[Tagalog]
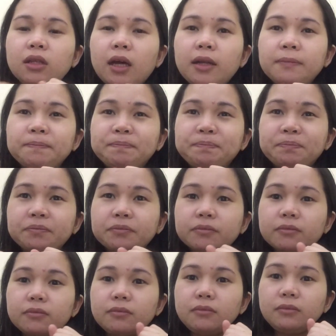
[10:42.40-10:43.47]
then
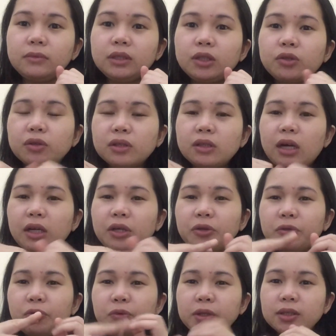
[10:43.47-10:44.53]
kung
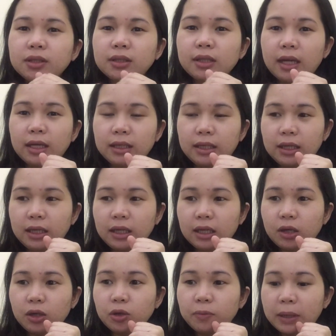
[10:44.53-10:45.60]
anong words na
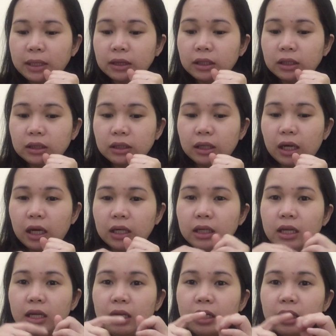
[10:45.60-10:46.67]
hindi ko
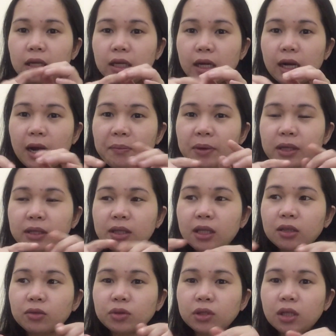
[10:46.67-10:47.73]
maintindihan,
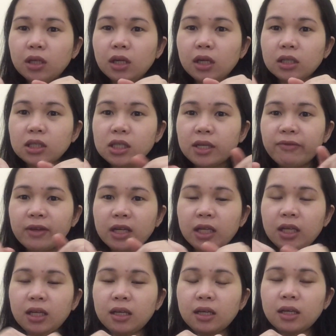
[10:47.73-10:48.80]
ginagamitan ko siya ng
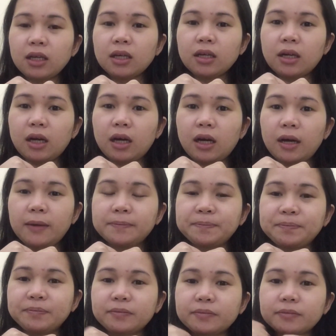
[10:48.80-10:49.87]
chevery.
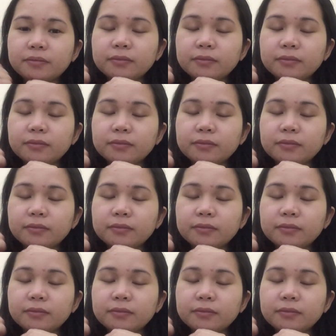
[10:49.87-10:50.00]
Um,